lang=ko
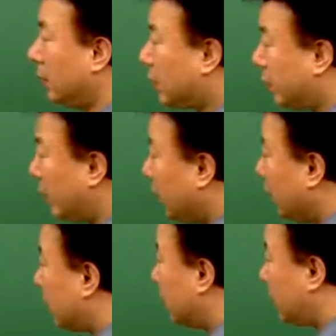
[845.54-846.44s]
근데
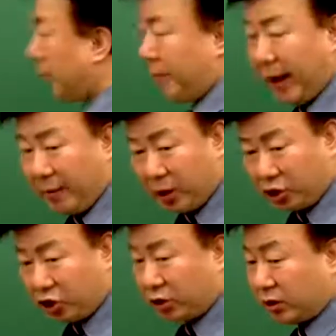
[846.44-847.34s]
그때 매매를
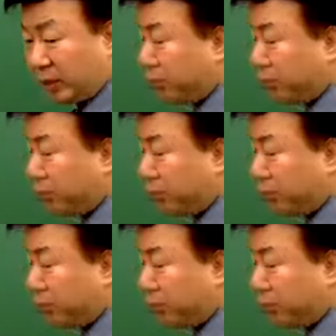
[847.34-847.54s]
취득한